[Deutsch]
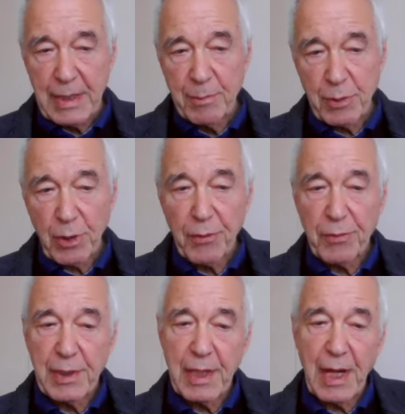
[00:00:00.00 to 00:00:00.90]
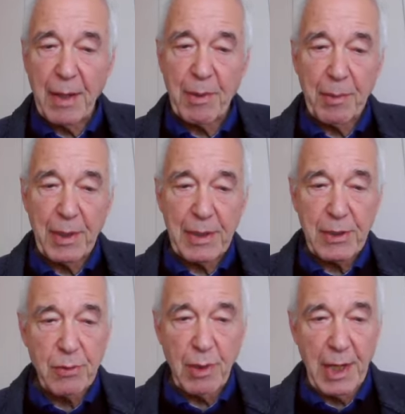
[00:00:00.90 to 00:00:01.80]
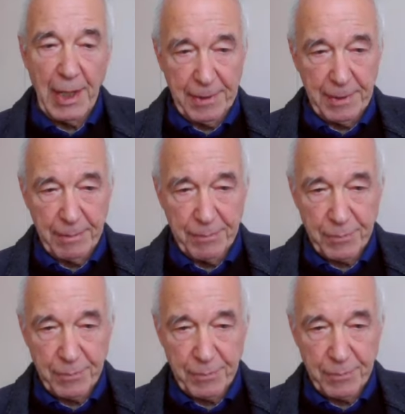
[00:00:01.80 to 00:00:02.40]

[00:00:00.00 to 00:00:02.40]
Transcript: den Betroffenen aber bringt es nur Leid.